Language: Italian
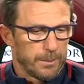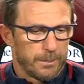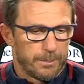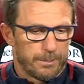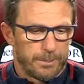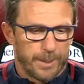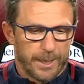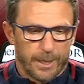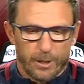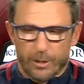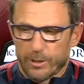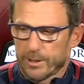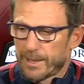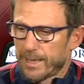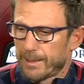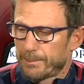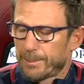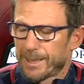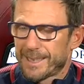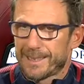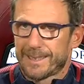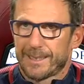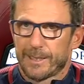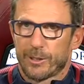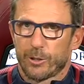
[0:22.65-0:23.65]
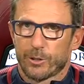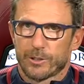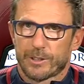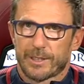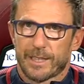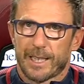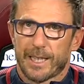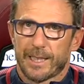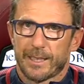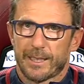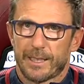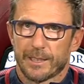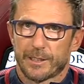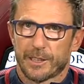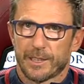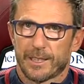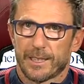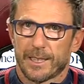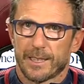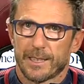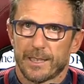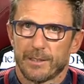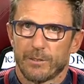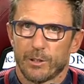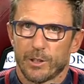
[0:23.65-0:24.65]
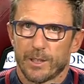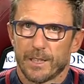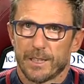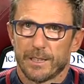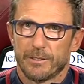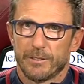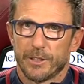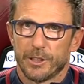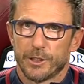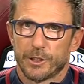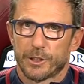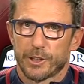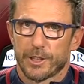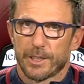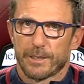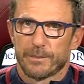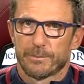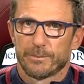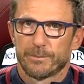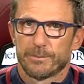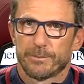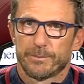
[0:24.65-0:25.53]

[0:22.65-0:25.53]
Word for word: però da parte nostra anche c'è grande voglia di vincere